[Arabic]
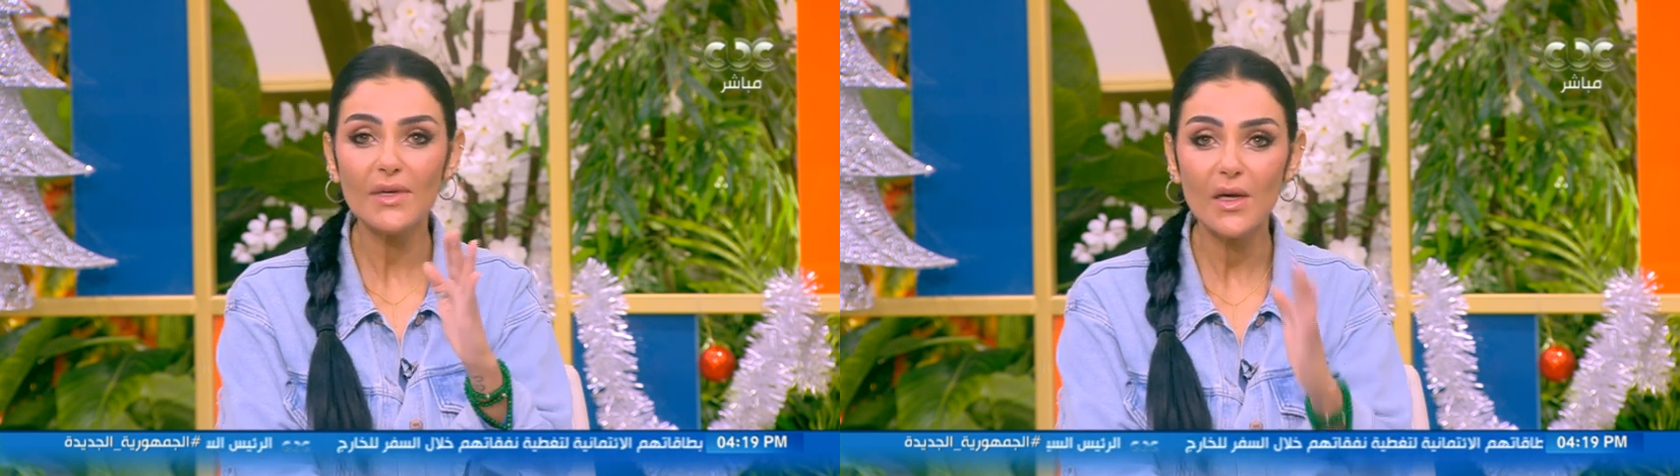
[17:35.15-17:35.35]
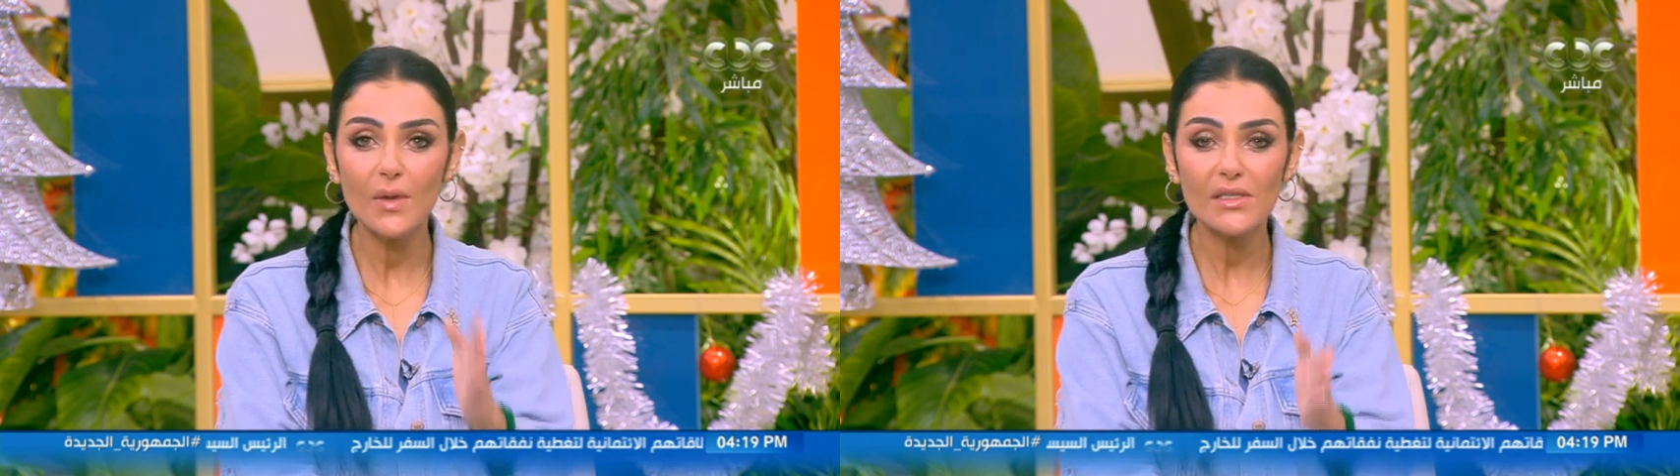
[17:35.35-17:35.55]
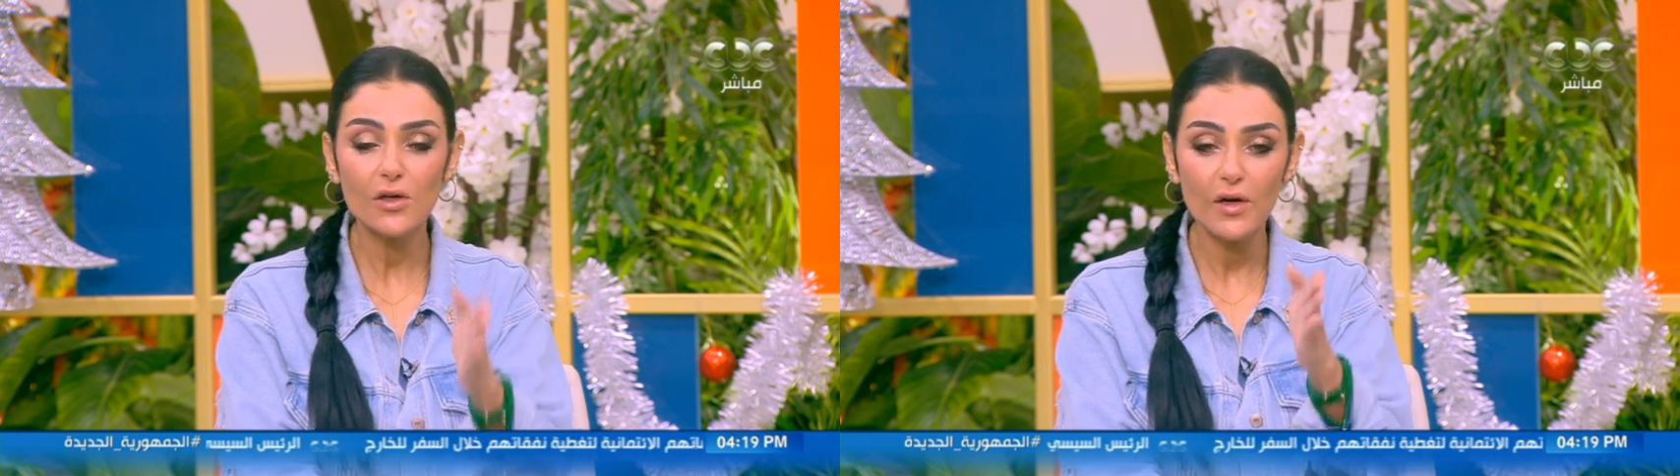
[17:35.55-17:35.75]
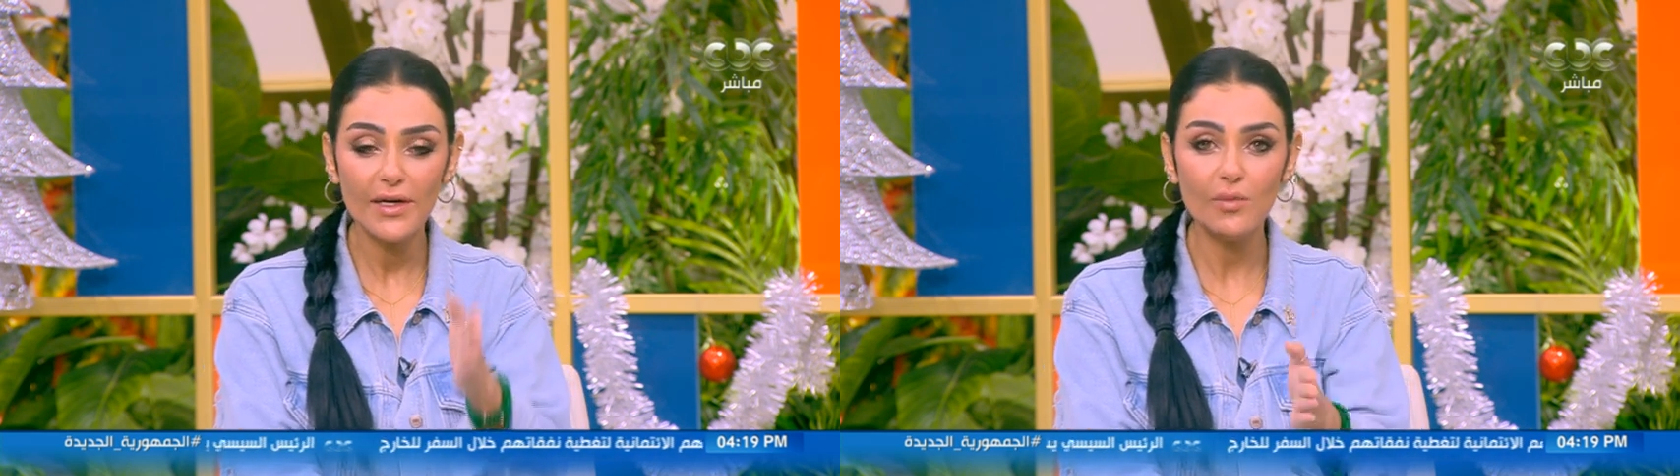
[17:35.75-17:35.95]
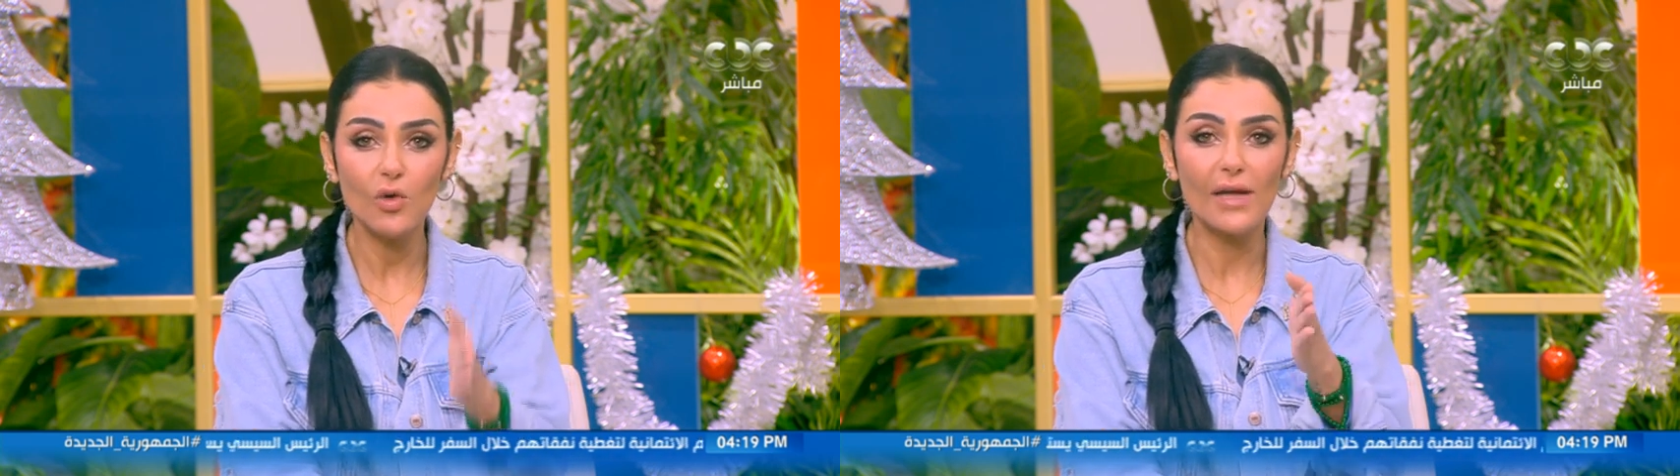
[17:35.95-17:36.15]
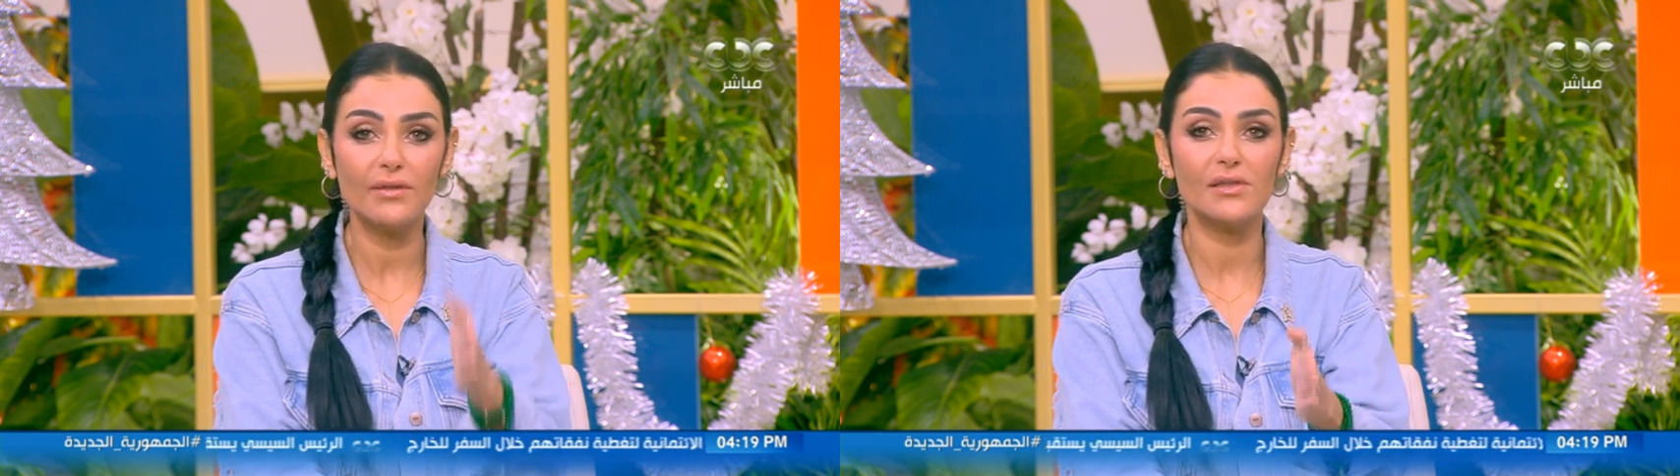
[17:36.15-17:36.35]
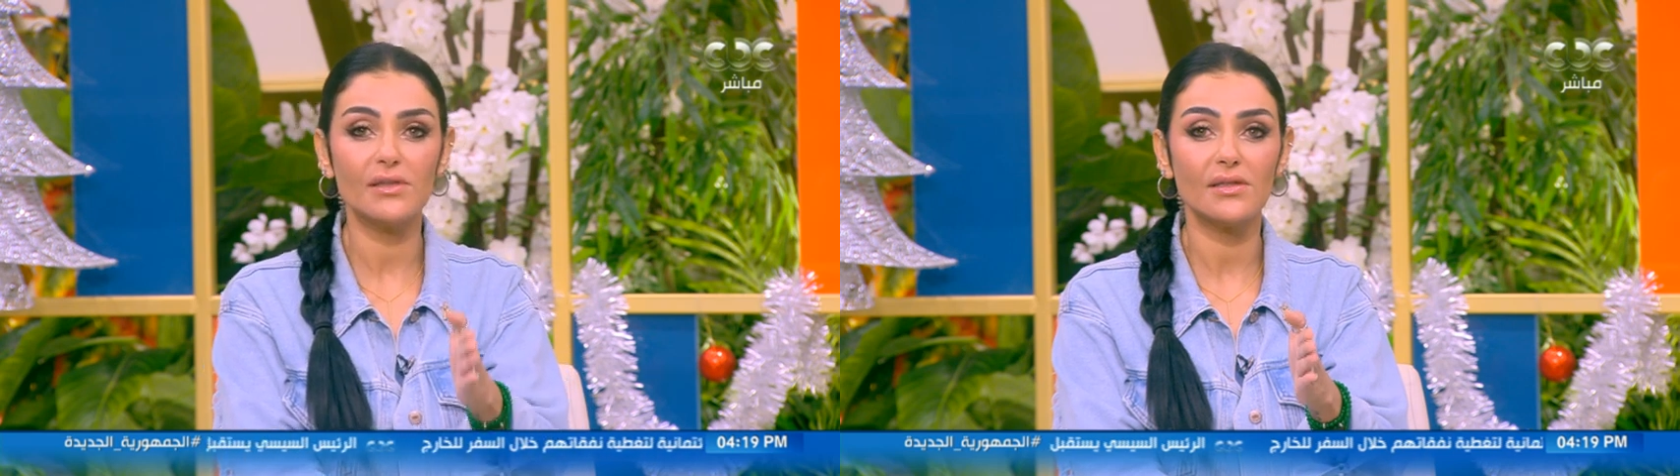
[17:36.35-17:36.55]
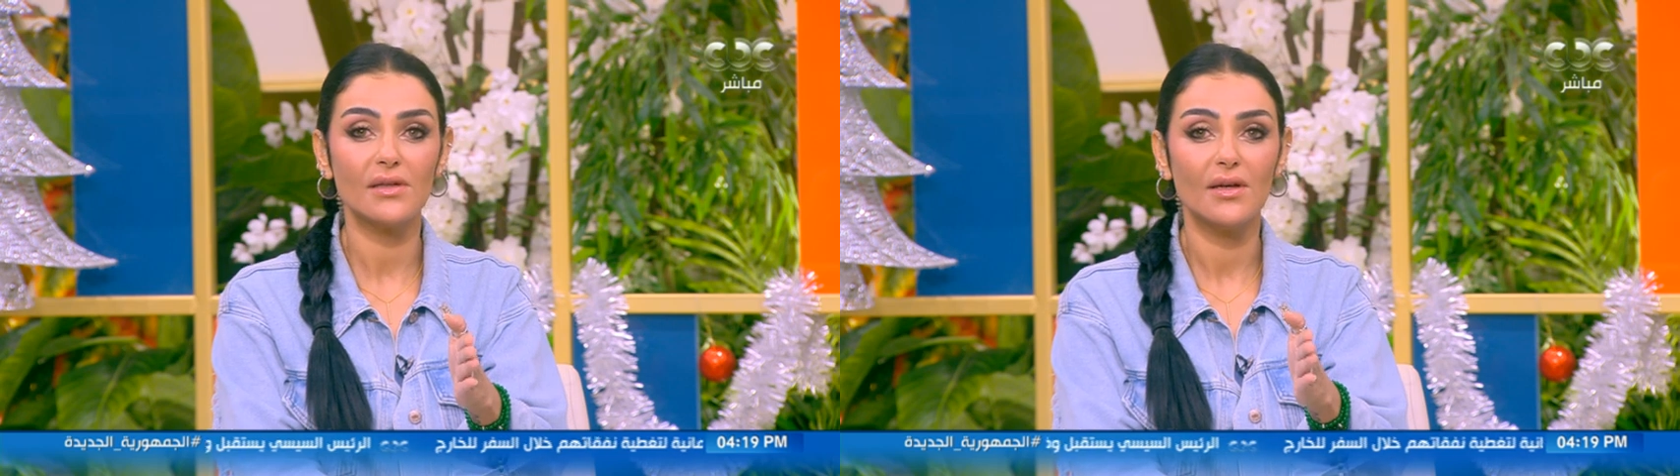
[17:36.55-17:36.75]
متجوزه راجل
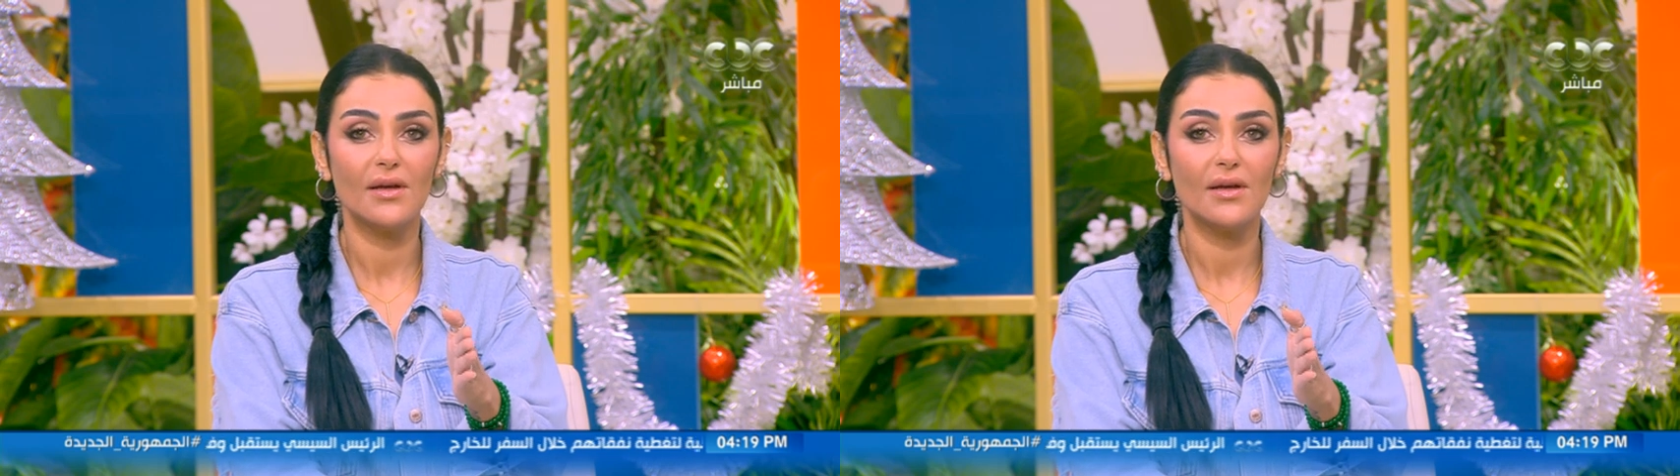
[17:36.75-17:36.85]
مهندس